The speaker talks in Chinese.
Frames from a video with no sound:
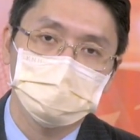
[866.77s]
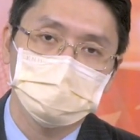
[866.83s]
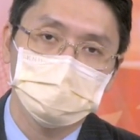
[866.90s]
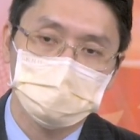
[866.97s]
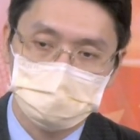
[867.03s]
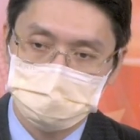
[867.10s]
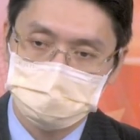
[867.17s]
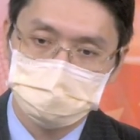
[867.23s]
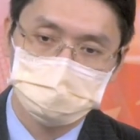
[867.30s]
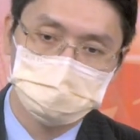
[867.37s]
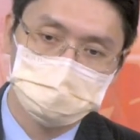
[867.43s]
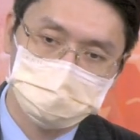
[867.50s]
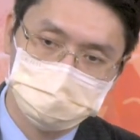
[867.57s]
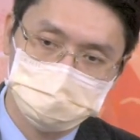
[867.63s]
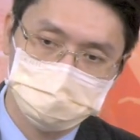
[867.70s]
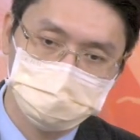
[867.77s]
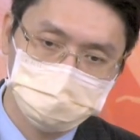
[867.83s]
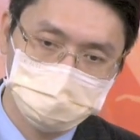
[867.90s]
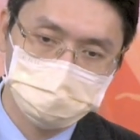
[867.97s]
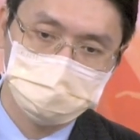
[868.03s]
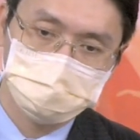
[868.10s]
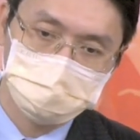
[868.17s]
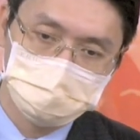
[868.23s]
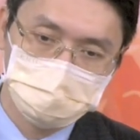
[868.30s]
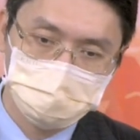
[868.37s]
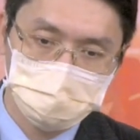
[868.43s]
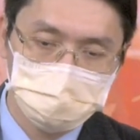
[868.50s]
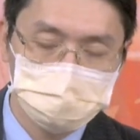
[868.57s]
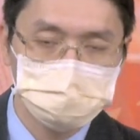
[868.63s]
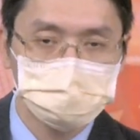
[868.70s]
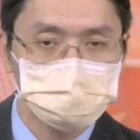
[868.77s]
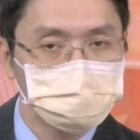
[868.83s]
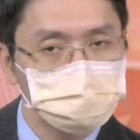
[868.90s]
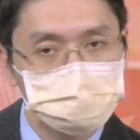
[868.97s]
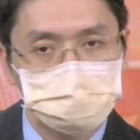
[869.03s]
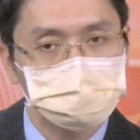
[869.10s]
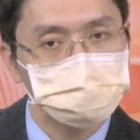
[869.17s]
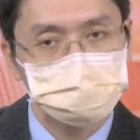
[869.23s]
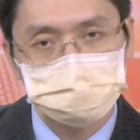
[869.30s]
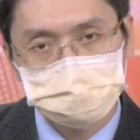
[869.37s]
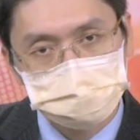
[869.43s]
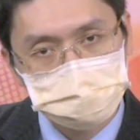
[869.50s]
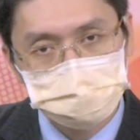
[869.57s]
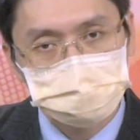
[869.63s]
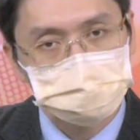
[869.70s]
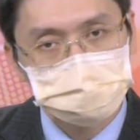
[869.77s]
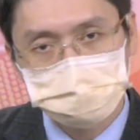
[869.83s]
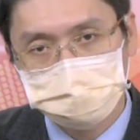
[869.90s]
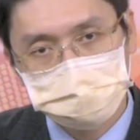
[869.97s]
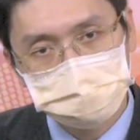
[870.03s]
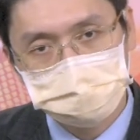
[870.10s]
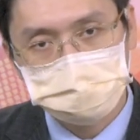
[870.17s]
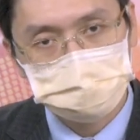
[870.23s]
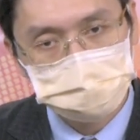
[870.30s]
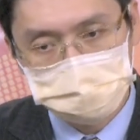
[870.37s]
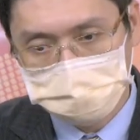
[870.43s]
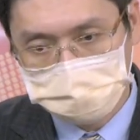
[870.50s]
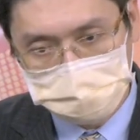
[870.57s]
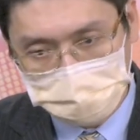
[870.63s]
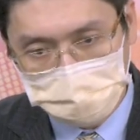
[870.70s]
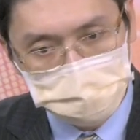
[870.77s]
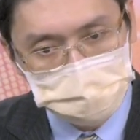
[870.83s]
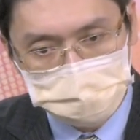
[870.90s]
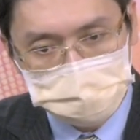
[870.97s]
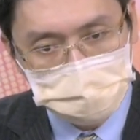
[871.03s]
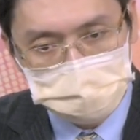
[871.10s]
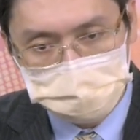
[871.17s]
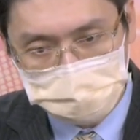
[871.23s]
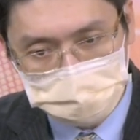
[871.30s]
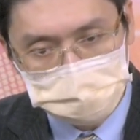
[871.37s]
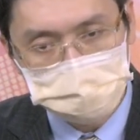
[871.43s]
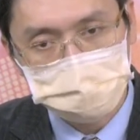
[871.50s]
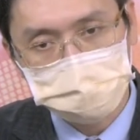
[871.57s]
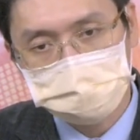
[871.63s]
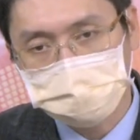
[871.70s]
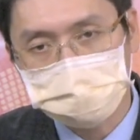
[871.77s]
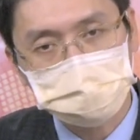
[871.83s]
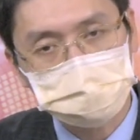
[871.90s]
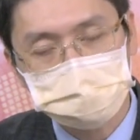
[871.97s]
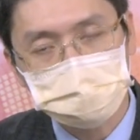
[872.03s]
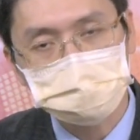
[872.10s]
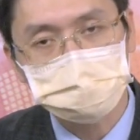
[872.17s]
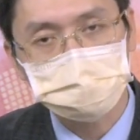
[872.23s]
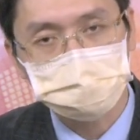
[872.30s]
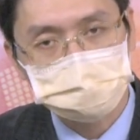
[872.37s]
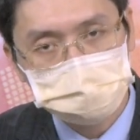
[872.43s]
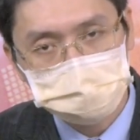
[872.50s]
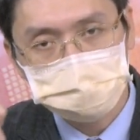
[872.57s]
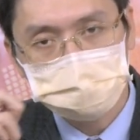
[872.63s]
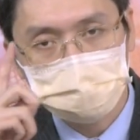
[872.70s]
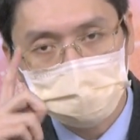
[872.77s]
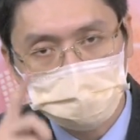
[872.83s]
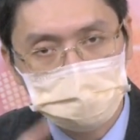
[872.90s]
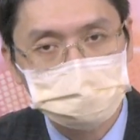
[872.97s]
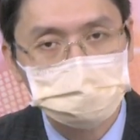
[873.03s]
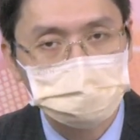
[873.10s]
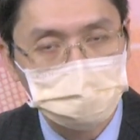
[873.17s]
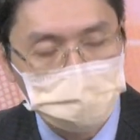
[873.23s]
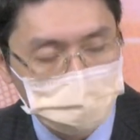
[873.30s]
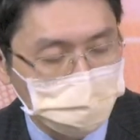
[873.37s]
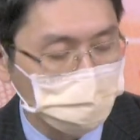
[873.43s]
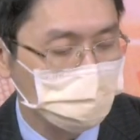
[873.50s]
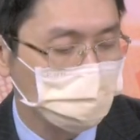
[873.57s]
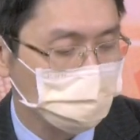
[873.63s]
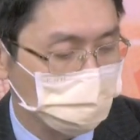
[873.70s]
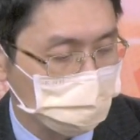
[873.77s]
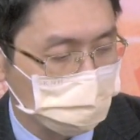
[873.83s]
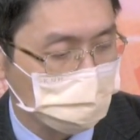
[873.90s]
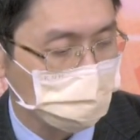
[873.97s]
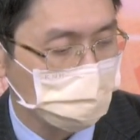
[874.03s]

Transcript: 也就是我们几乎这一波再从这个位置再涨三成，我们几乎就可以完成大概一倍的获利。